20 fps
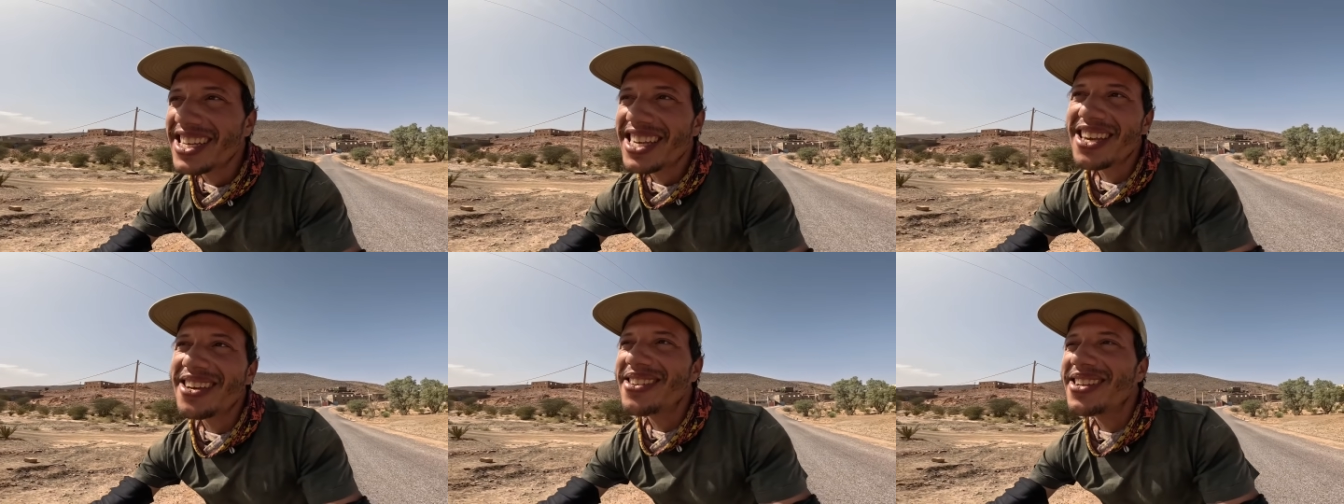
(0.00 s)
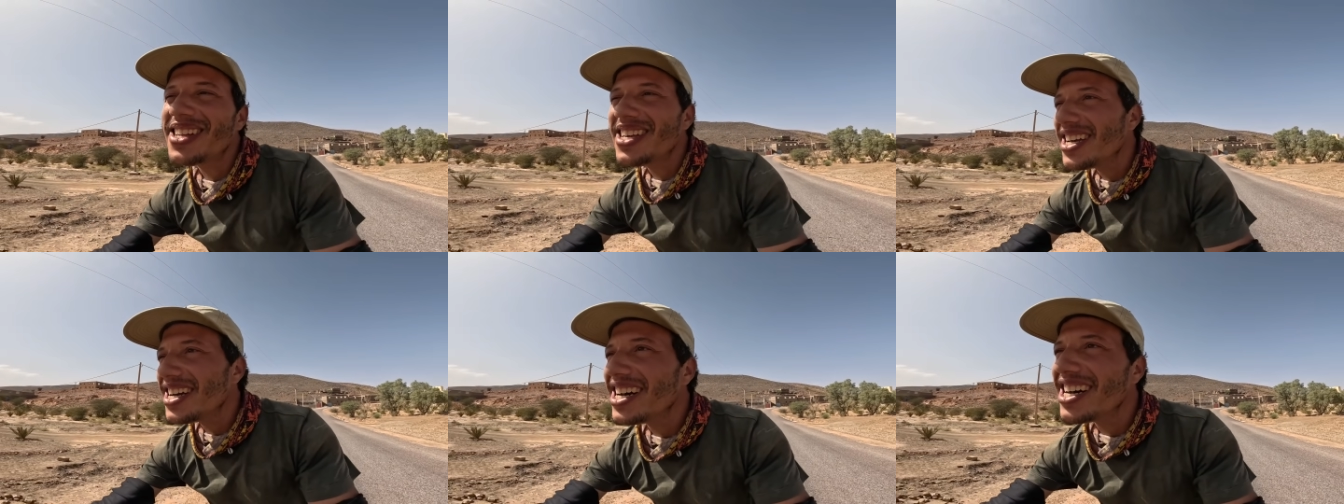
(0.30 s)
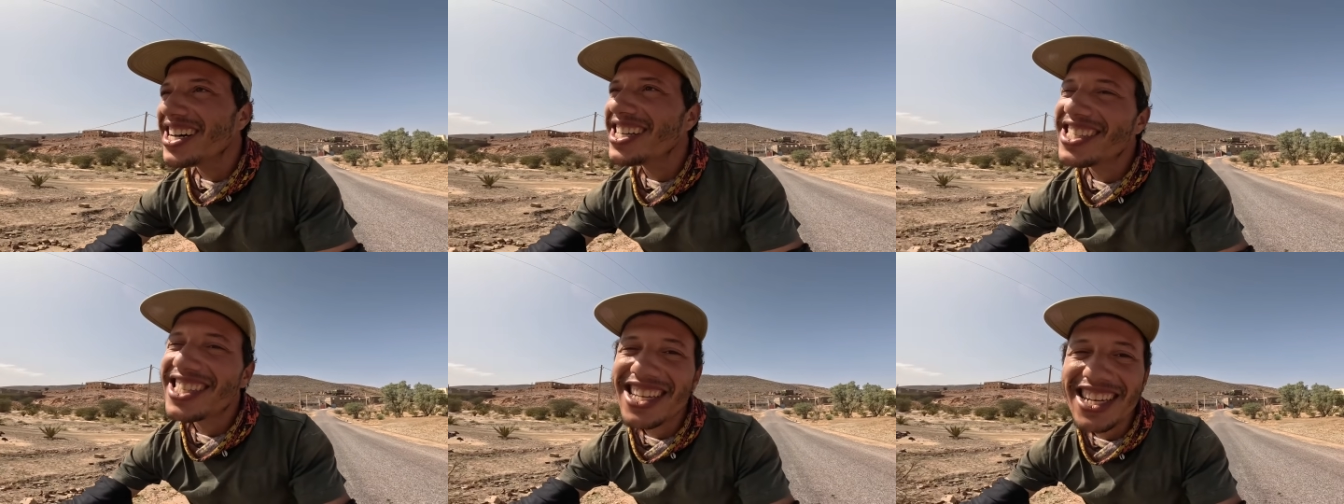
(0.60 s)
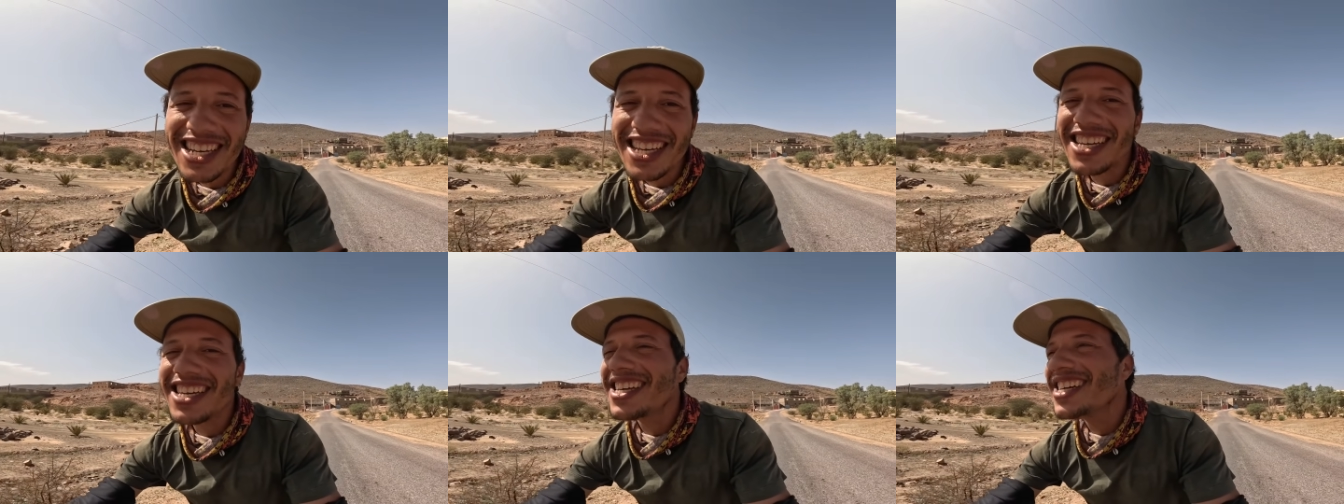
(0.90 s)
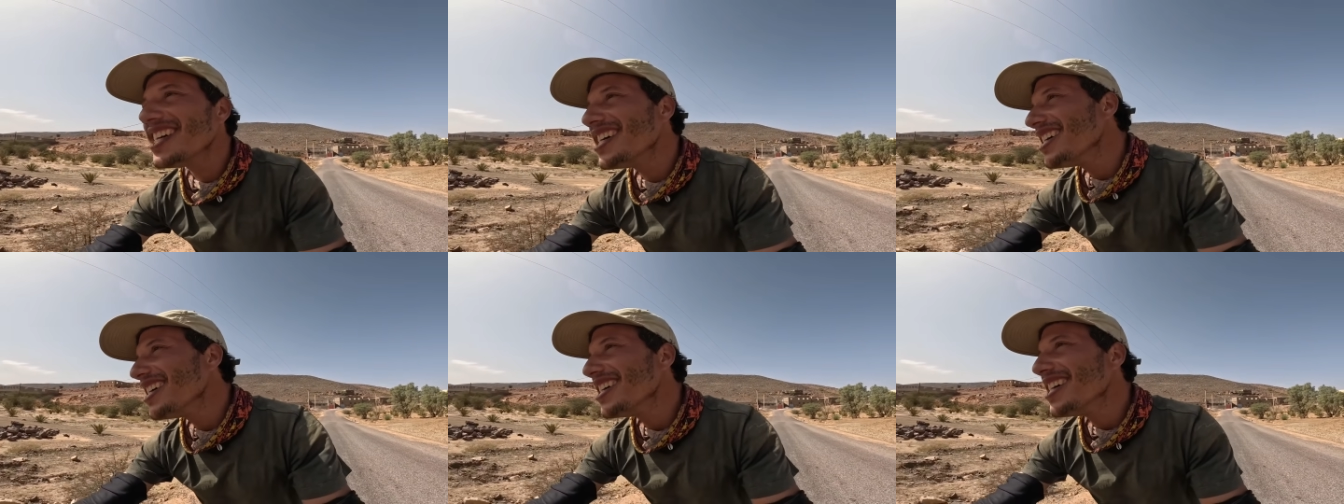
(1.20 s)
كيقول لي يا
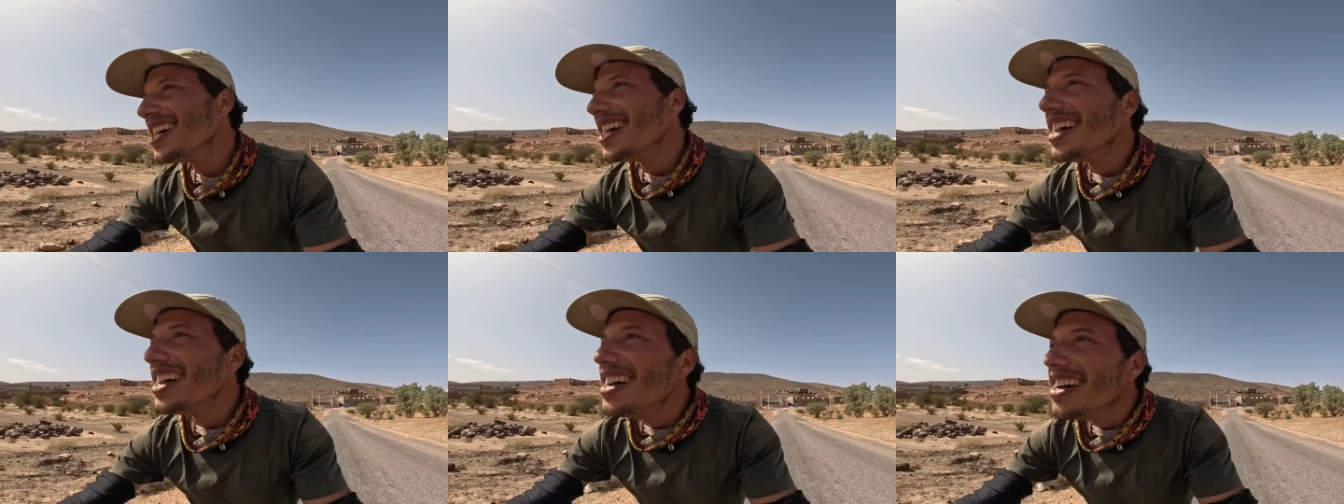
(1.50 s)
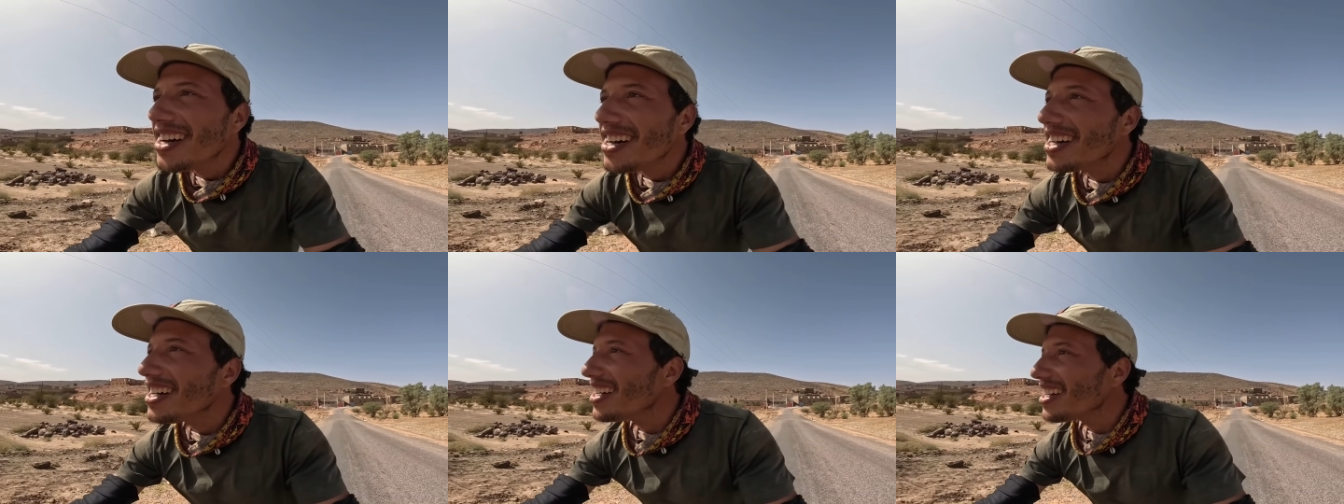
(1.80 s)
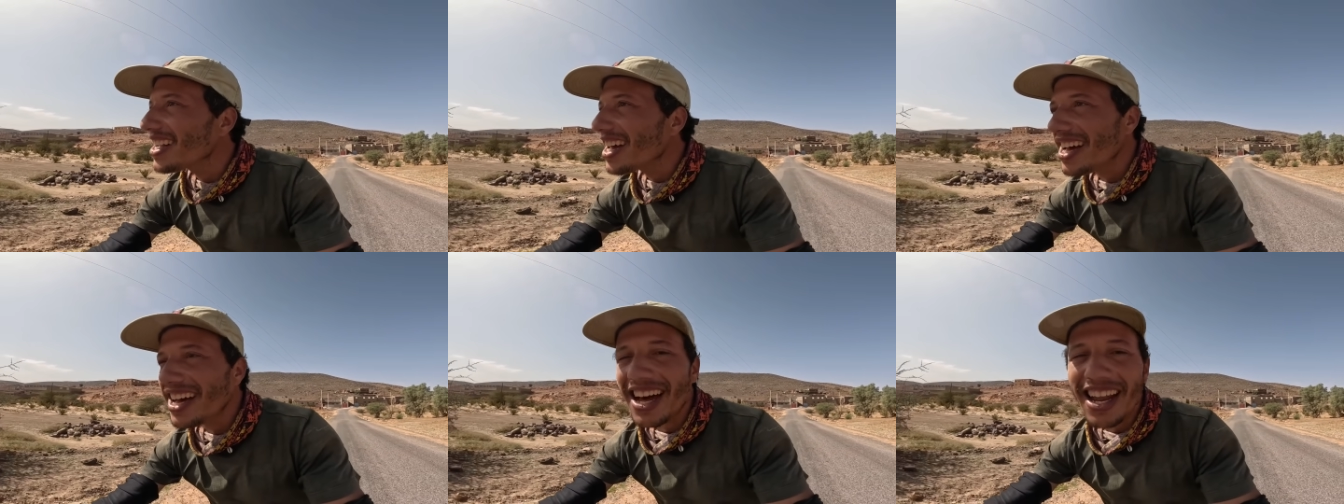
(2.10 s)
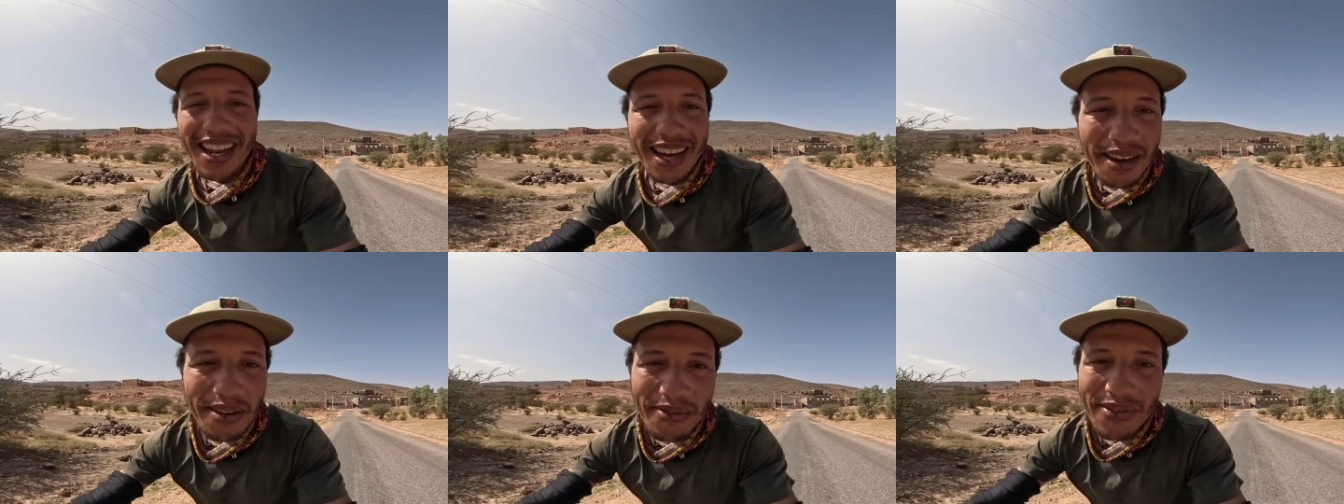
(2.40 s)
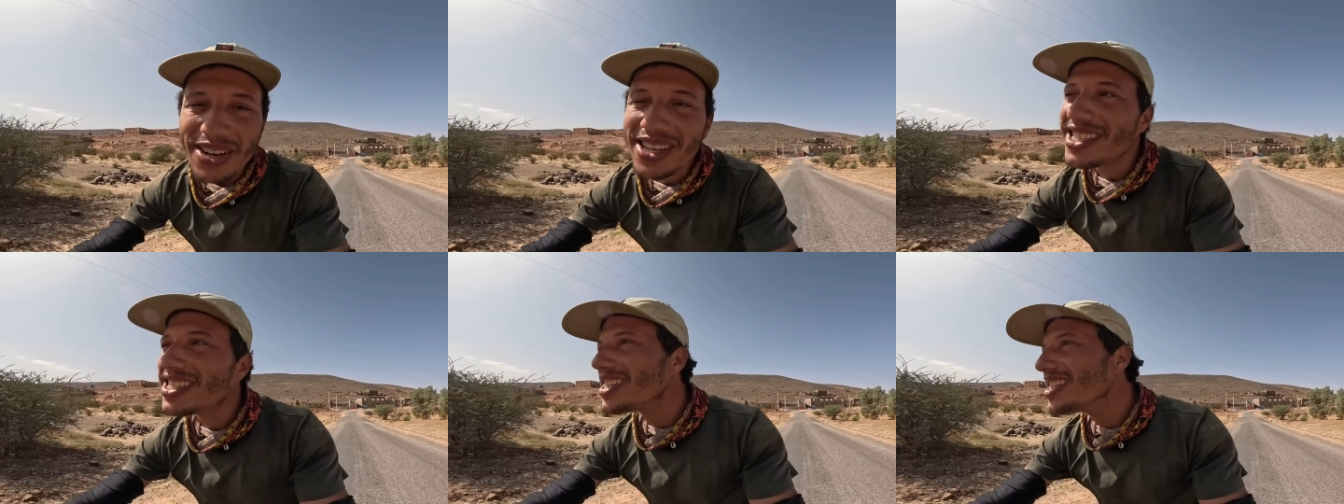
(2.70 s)
دري آه راه على
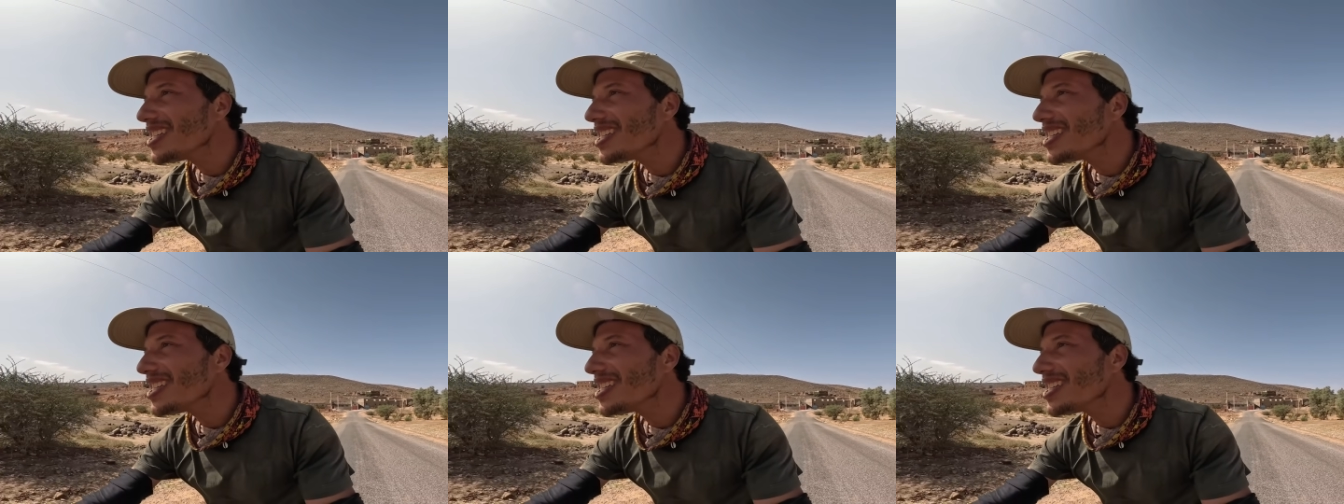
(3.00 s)
غفله